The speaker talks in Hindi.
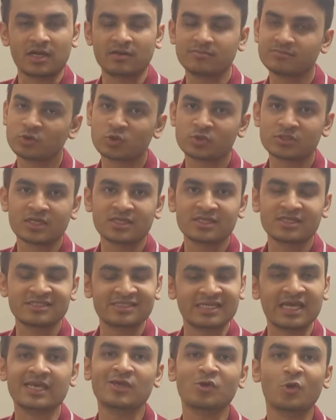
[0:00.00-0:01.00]
हम सोच रहे थे
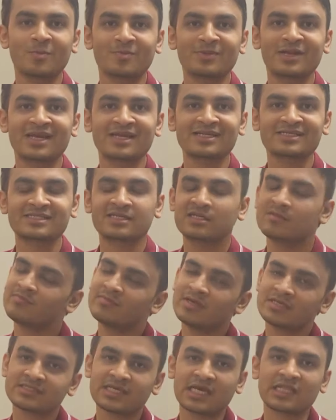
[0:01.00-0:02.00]
छह ही ओपनर है इस टीम
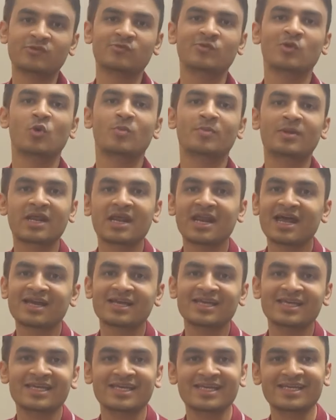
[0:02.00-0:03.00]
में सातवीं ओपनर आ
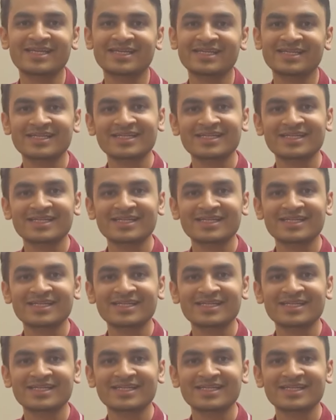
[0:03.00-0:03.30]
गई